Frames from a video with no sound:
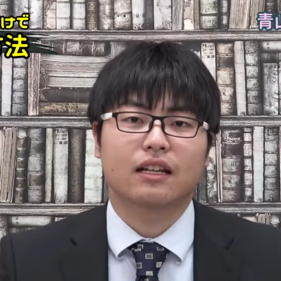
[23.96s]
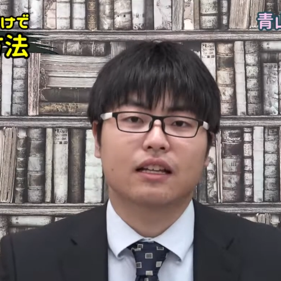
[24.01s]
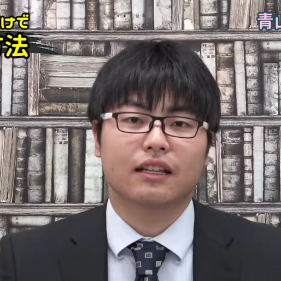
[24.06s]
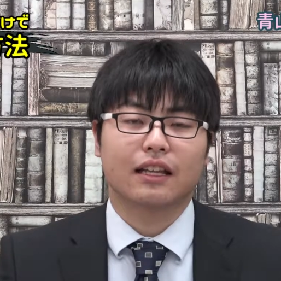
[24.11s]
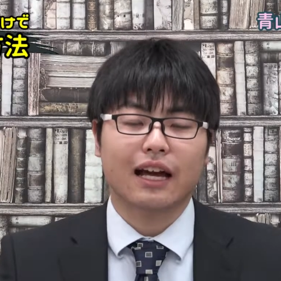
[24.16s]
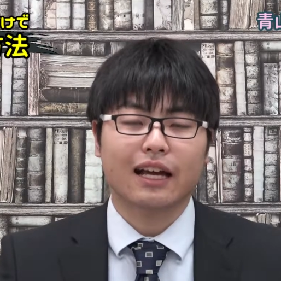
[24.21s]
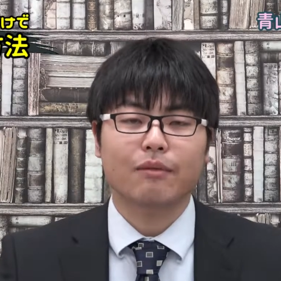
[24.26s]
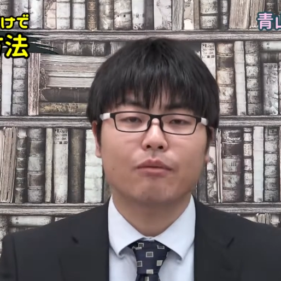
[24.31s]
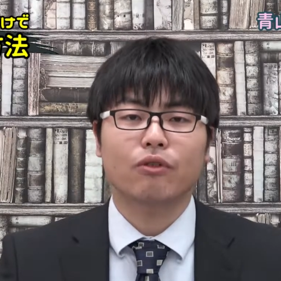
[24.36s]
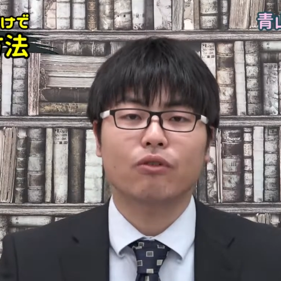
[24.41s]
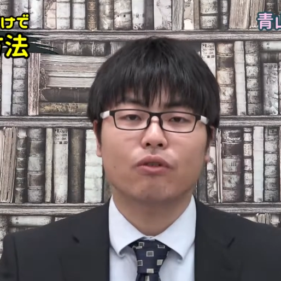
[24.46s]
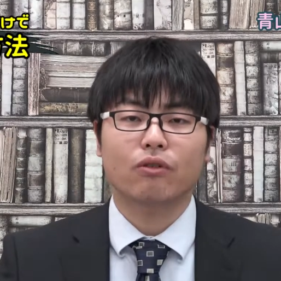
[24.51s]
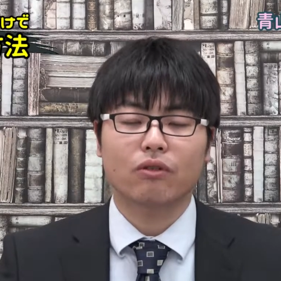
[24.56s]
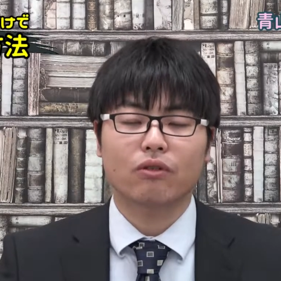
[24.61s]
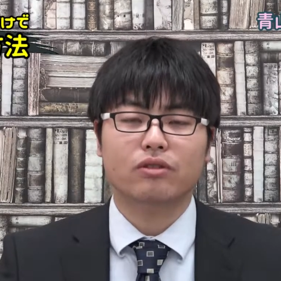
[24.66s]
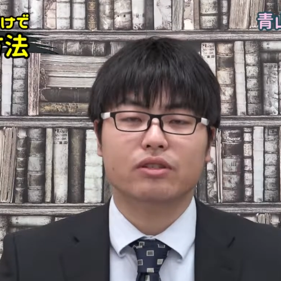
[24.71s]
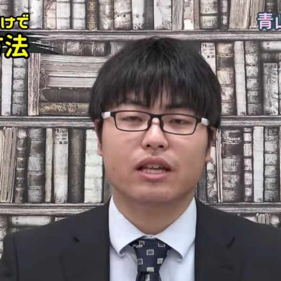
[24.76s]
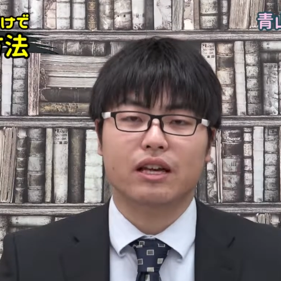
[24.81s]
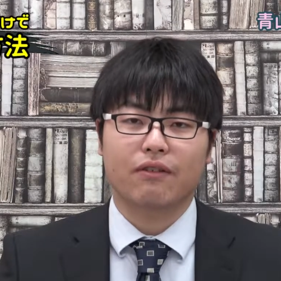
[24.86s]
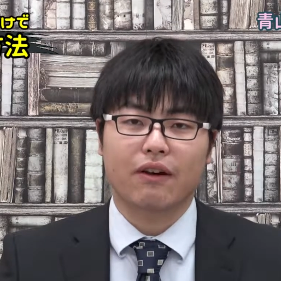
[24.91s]
大門
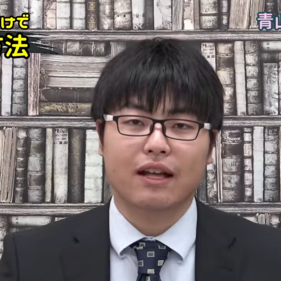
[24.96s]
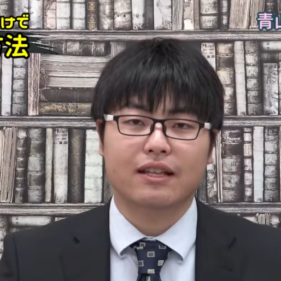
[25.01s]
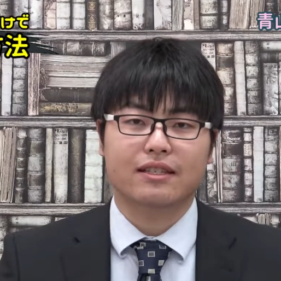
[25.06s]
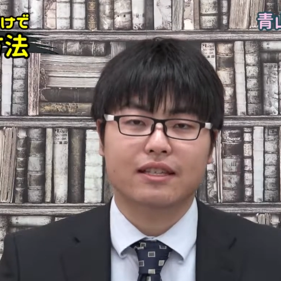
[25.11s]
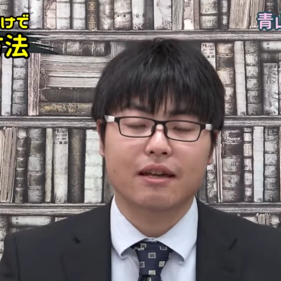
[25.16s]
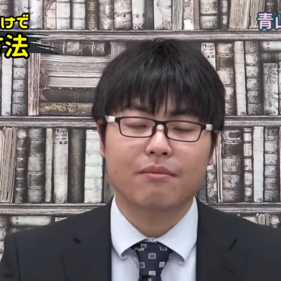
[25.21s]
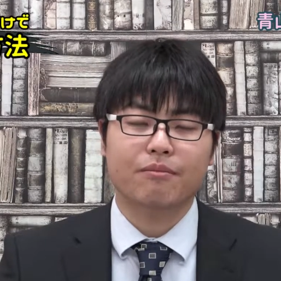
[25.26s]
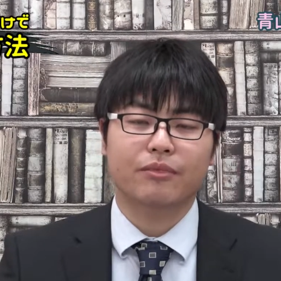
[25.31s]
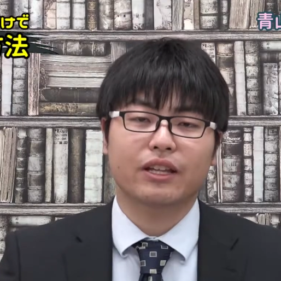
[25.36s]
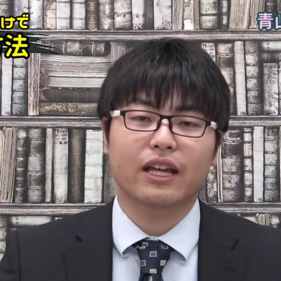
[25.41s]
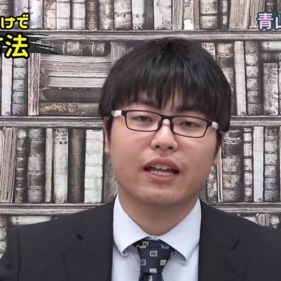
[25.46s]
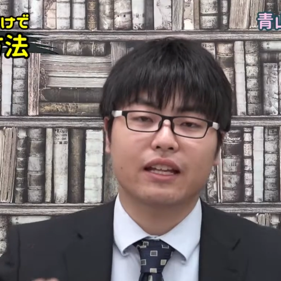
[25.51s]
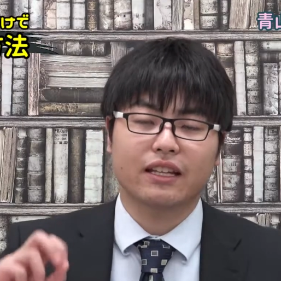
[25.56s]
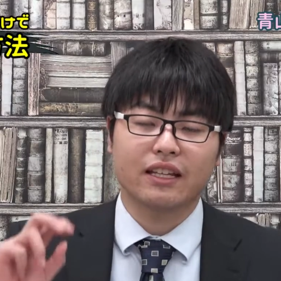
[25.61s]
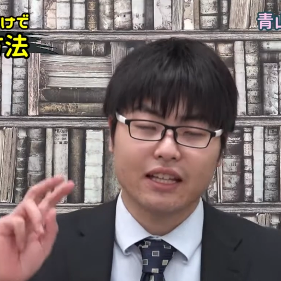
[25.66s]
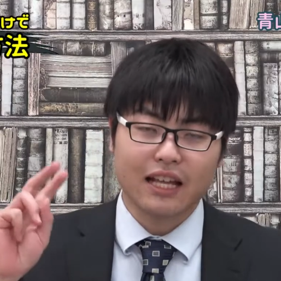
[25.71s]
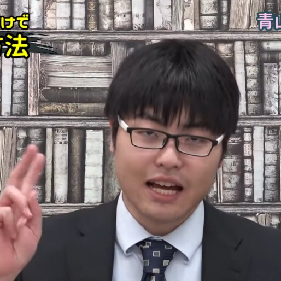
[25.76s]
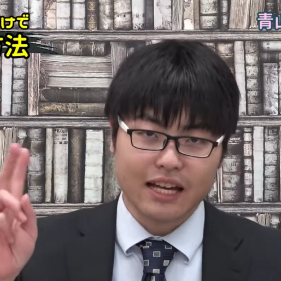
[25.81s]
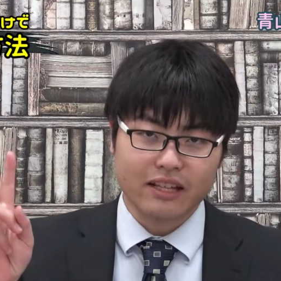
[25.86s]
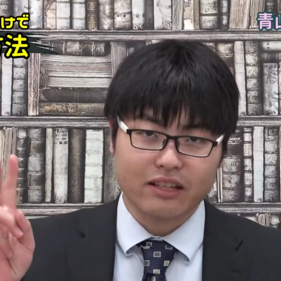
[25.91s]
構成は全部で
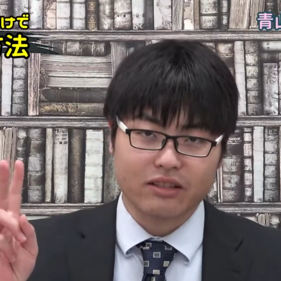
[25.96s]
2台